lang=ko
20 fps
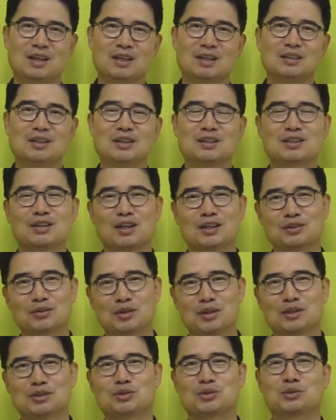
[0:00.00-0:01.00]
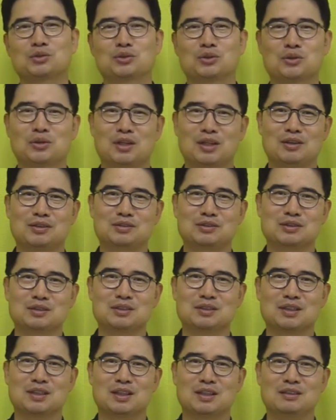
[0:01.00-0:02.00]
근데 그런 교회를 좋은 교회라고 할 수
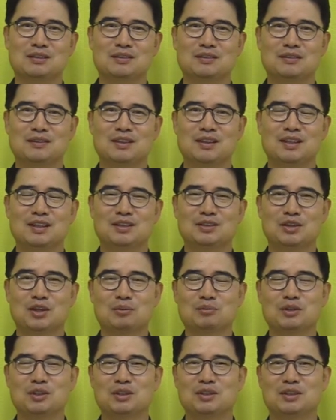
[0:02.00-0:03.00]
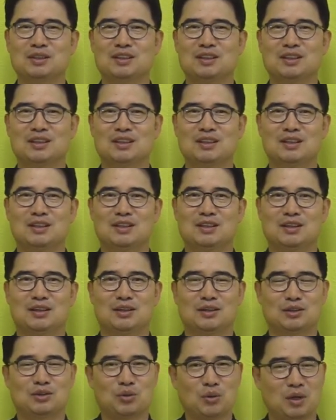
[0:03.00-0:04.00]
있을까요? 여러분들,
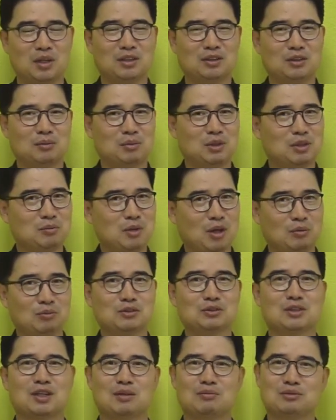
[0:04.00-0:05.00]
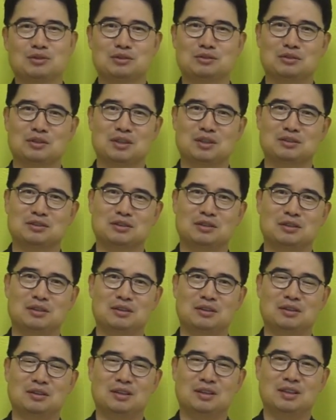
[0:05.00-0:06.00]
어, 교회는요, 믿음이 없는 사람도
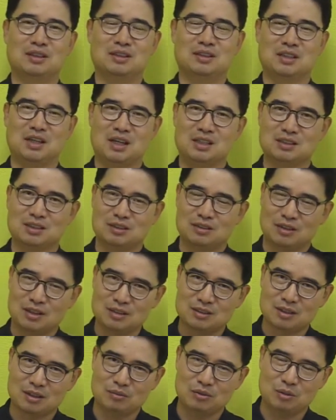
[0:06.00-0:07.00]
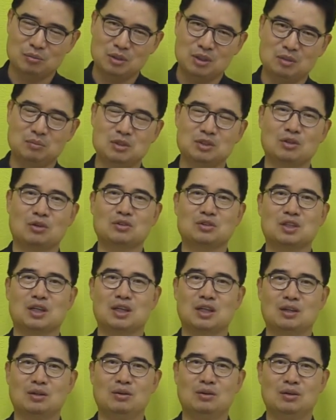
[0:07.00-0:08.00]
있어야죠. 그래야지 그러한 사람도 믿음이
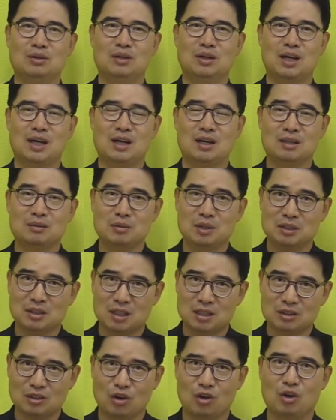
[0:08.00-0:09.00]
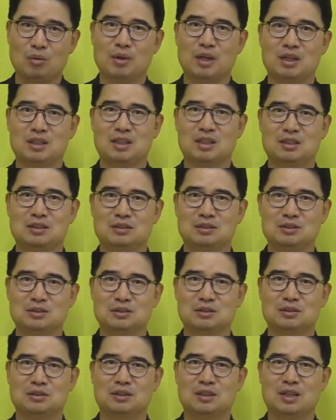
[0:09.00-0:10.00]
성장하고 하나님의 은혜를 경험하게 되는
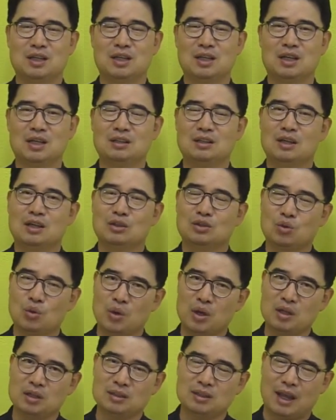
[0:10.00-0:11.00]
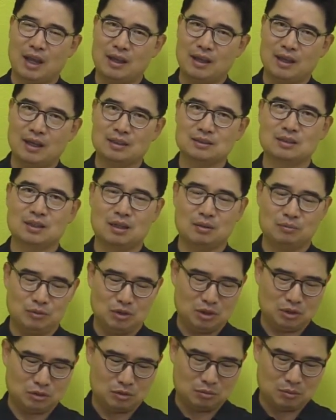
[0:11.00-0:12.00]
거죠. 그러니까 교회는 다양한
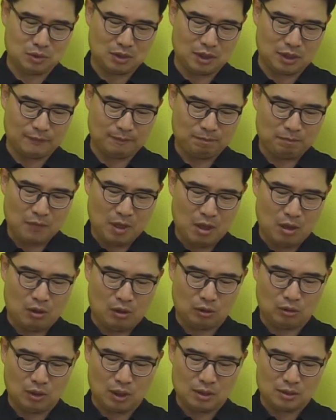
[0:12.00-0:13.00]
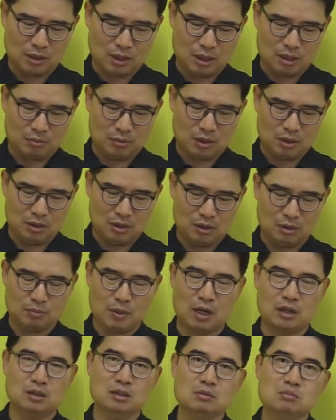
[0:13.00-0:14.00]
사람들이 있습니다. 어떠 사람이
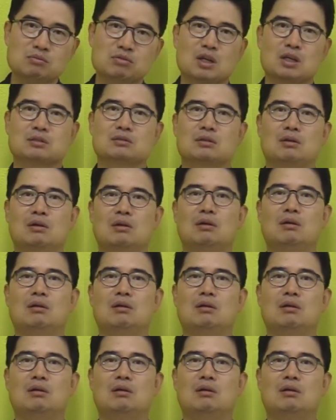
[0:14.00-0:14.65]
막 흥분해서